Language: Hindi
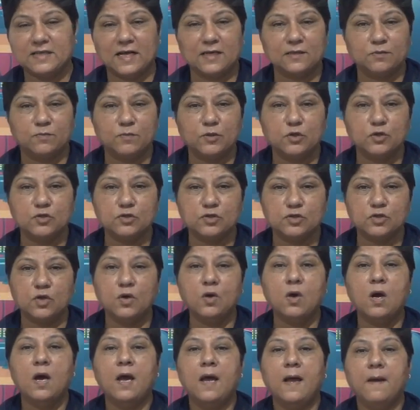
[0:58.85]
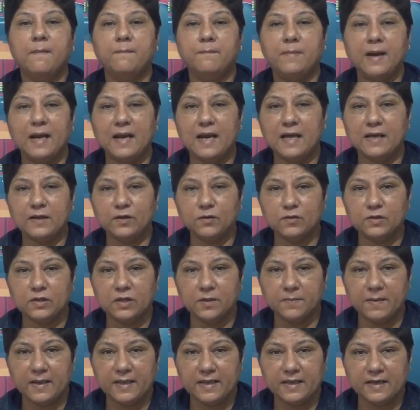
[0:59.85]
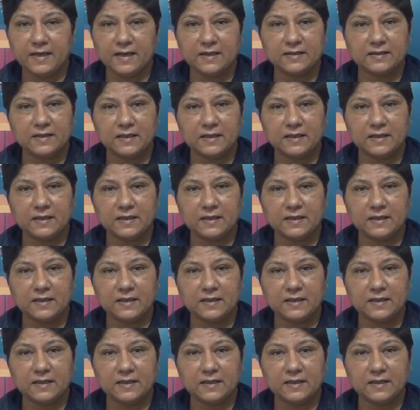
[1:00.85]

साथ में दोस्तों बेल आइकन दबाइएगा